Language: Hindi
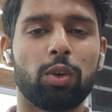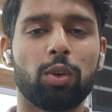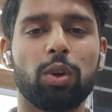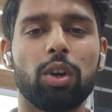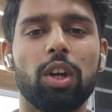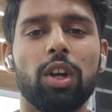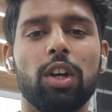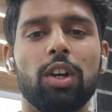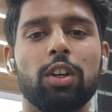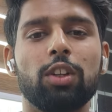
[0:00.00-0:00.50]

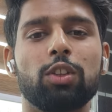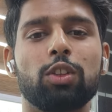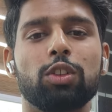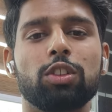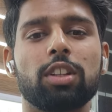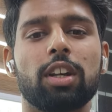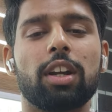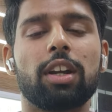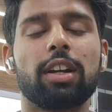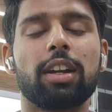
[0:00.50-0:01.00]
लो
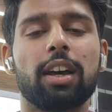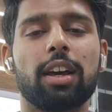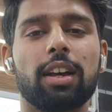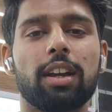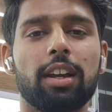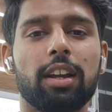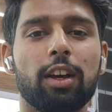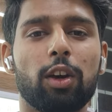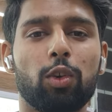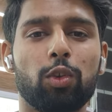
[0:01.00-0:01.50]

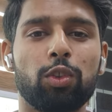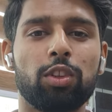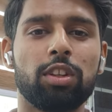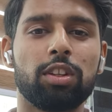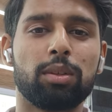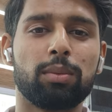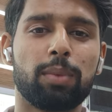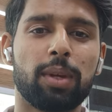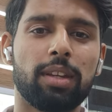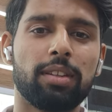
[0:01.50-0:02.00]
अठारह
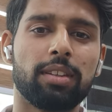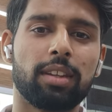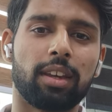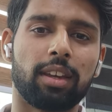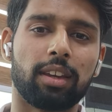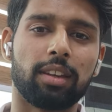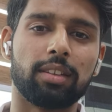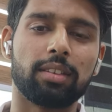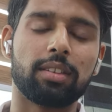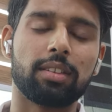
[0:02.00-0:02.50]
उन्नीस बीस
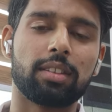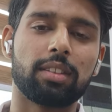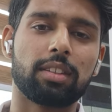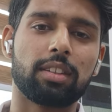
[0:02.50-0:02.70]
इक्कीस